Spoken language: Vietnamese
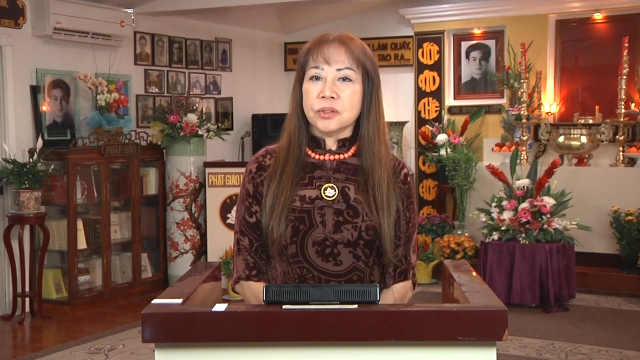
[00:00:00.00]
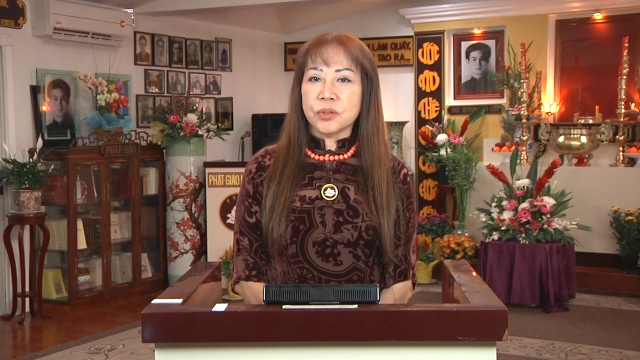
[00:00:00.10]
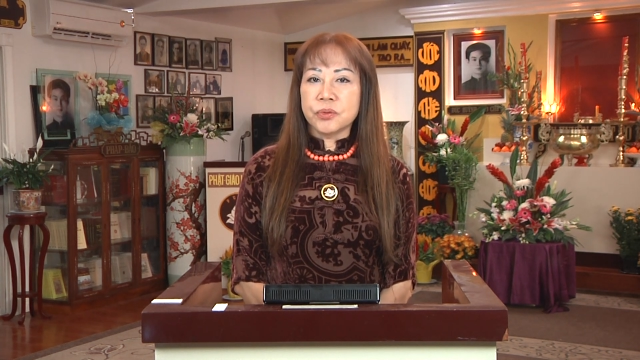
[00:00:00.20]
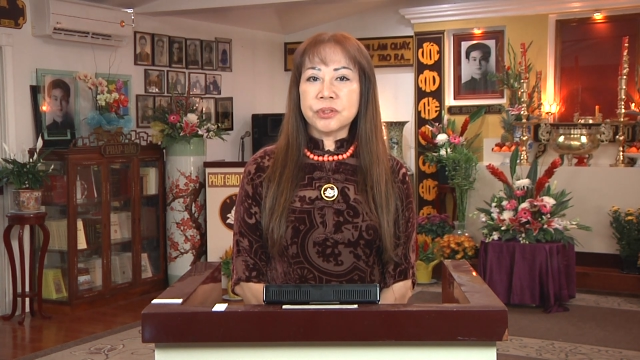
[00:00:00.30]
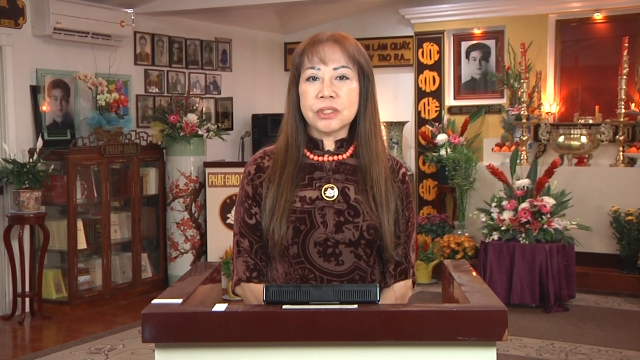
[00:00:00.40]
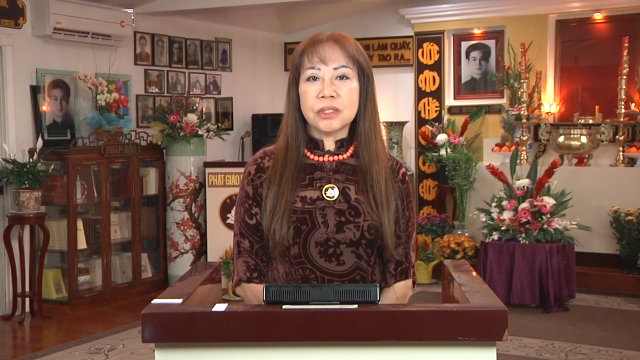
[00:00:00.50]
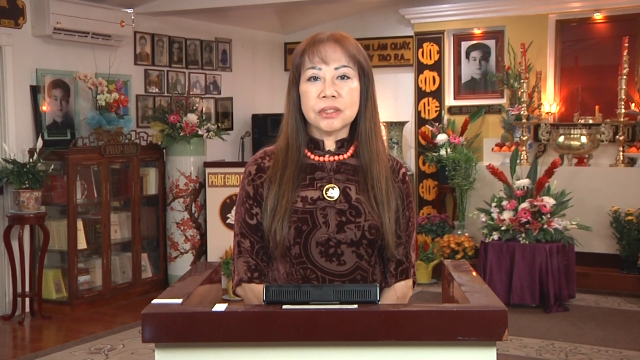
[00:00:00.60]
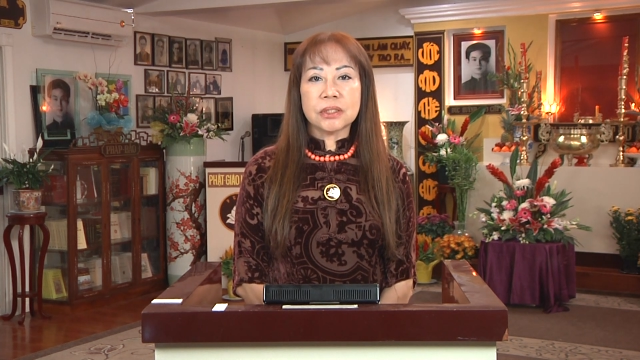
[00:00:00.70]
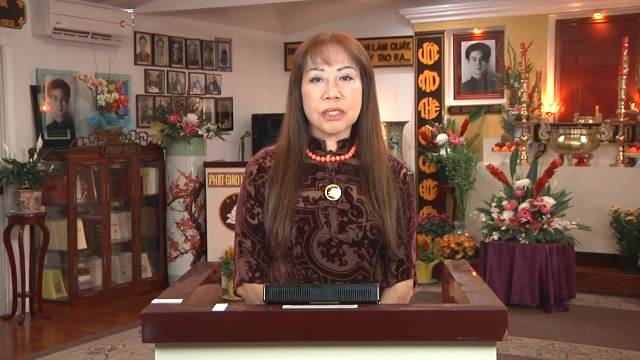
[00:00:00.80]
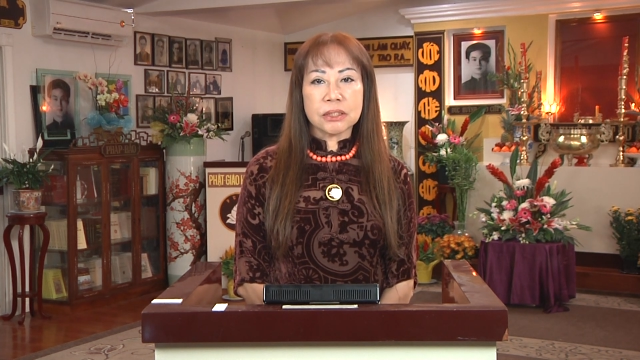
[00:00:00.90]
chủ
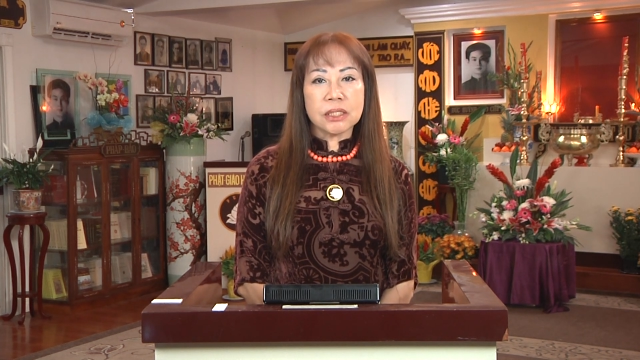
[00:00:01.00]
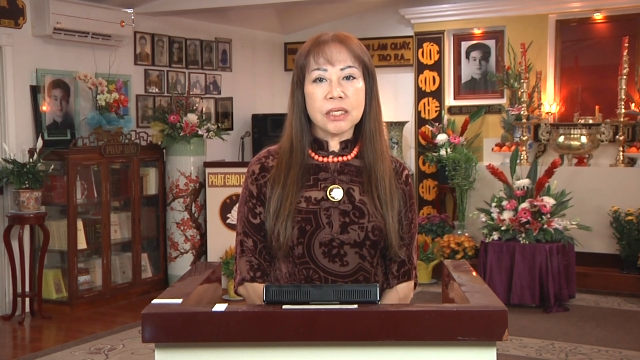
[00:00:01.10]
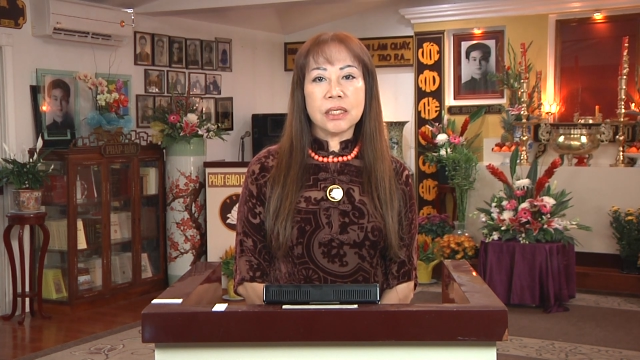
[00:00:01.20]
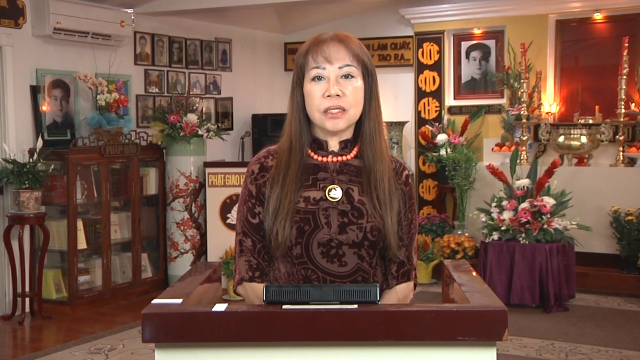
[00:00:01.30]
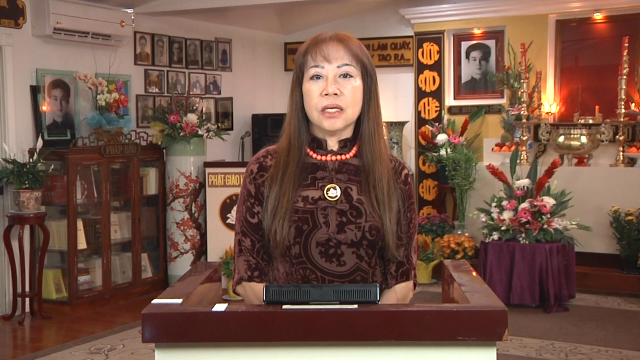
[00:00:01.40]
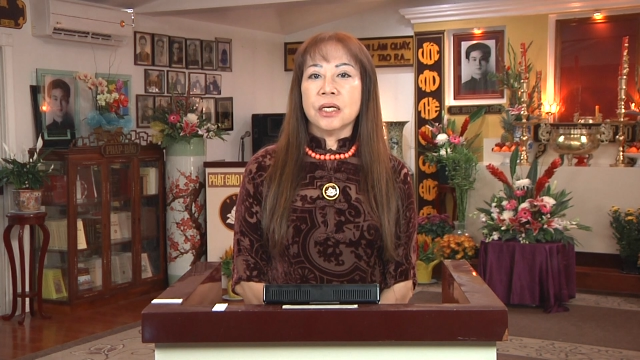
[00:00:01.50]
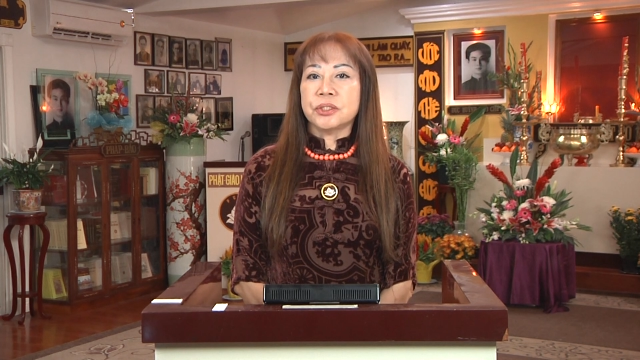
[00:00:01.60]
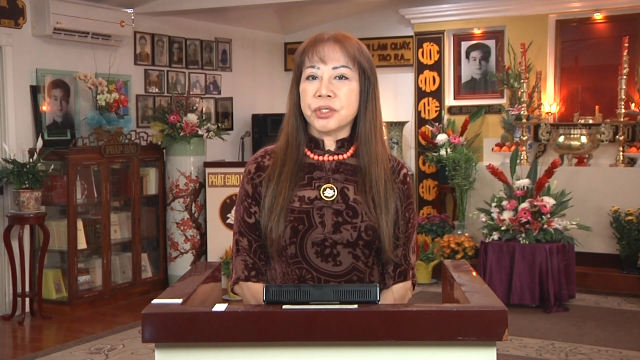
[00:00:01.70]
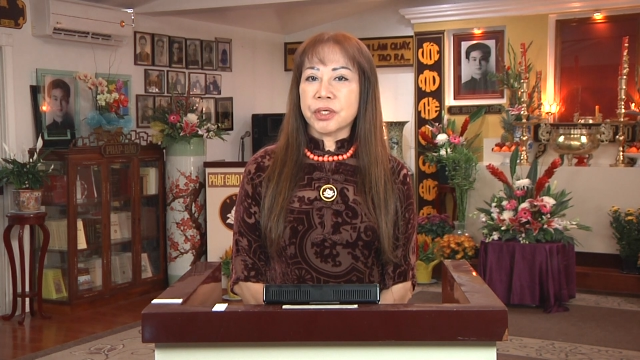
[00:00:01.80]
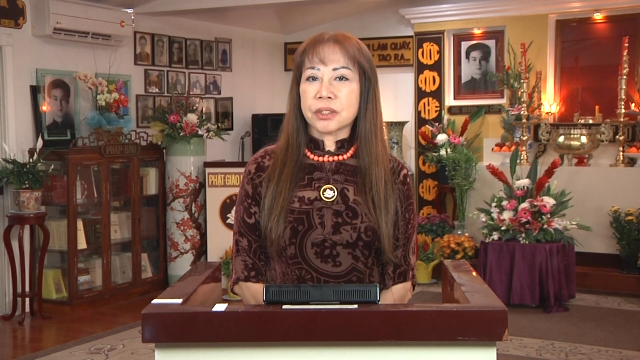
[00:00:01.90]
trương thiệt thi,
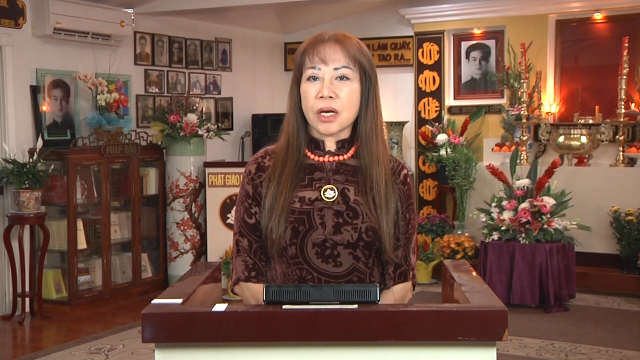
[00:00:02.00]
triệt